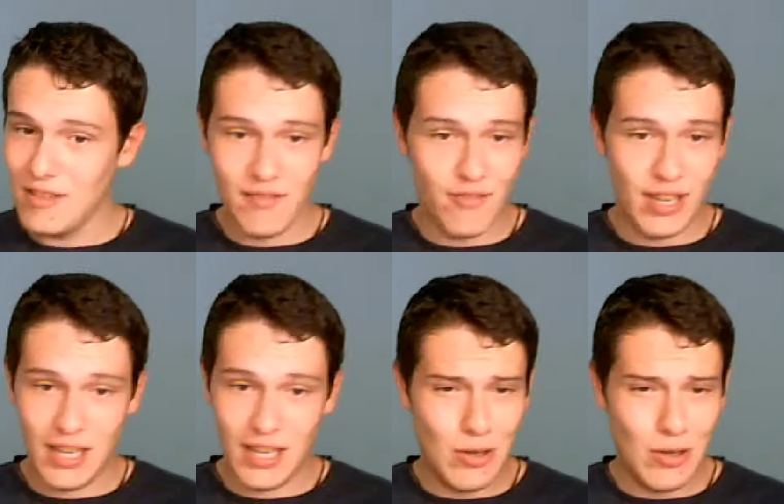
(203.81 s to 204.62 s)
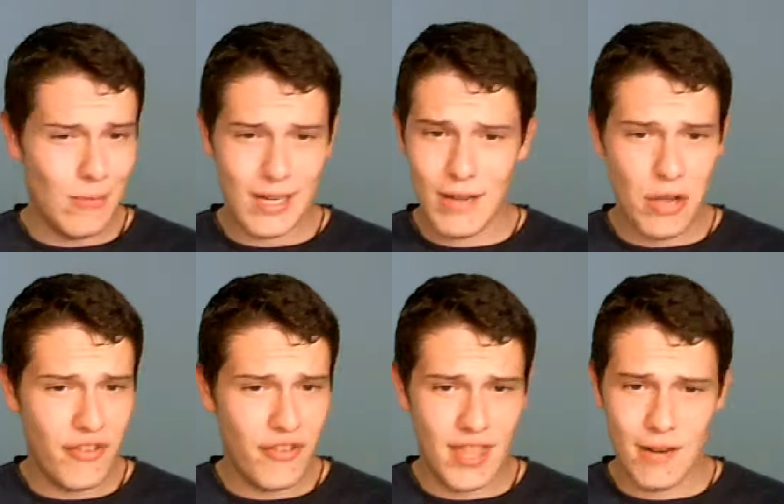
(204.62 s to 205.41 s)
Perkendo barra baja
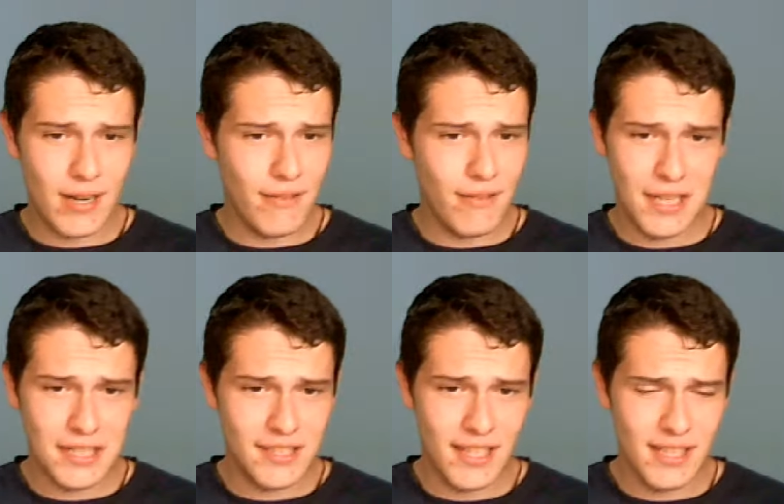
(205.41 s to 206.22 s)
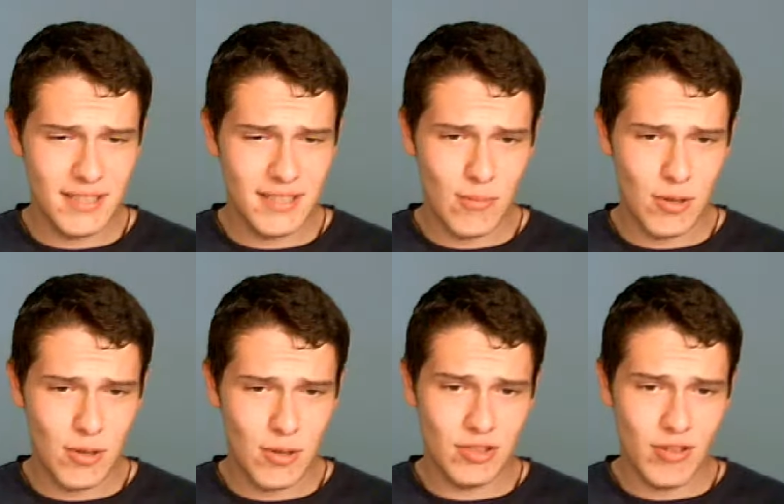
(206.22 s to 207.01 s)
oficial barra baja XT,
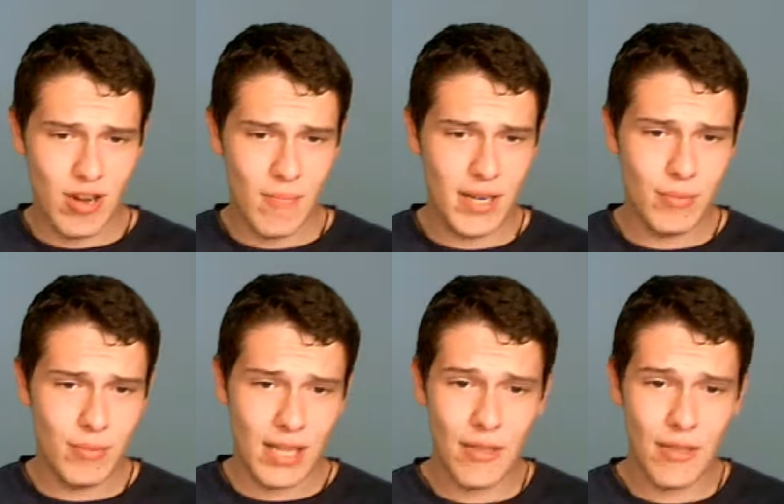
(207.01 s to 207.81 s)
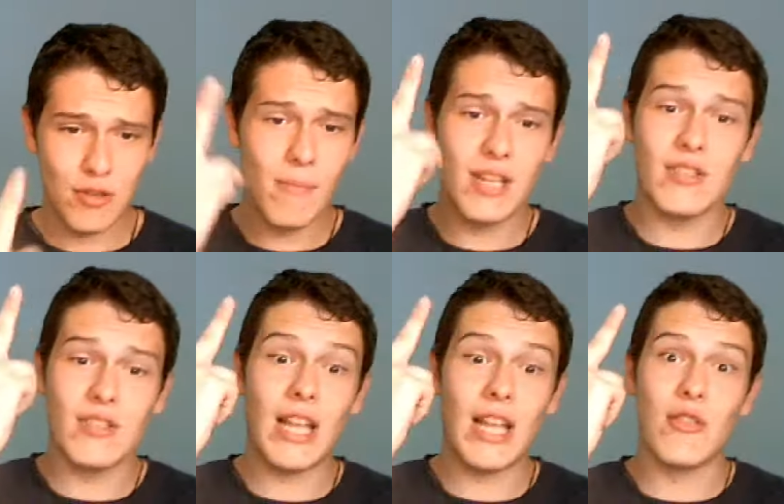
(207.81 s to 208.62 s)
como sobrenombre, porque hay dos nombres, no sé
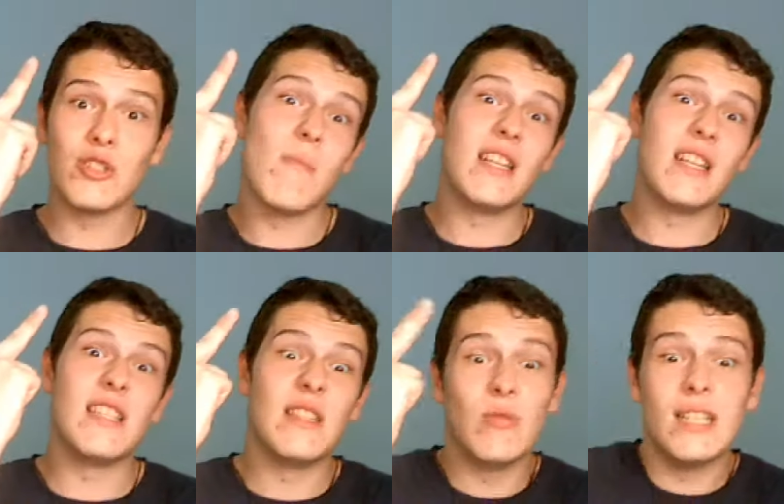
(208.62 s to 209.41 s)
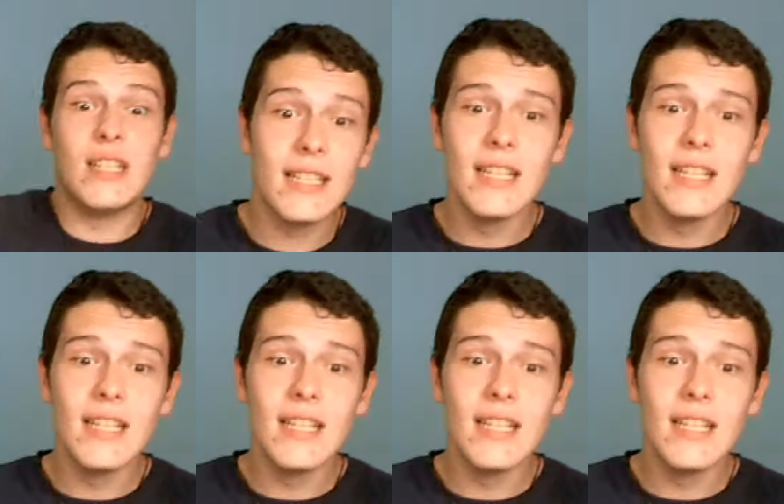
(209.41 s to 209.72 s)
por qué hay dos nombres en Twitter.